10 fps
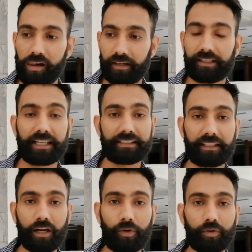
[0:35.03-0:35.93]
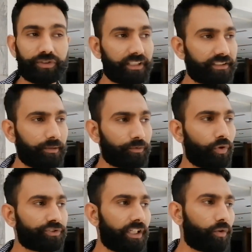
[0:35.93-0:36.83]
फिर कैसे क्या हुआ उसके सिर्फ जो
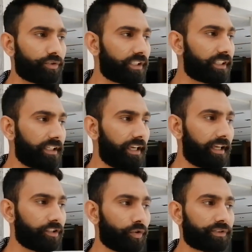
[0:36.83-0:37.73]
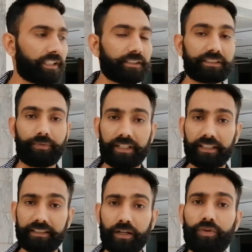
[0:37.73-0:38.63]
उसने क्वेश्चन किए हैं जो उसने सफाइयाँ
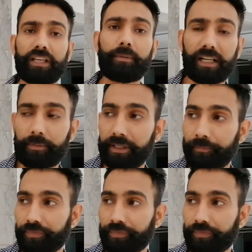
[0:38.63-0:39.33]
दी हैं उन्हीं के बारे में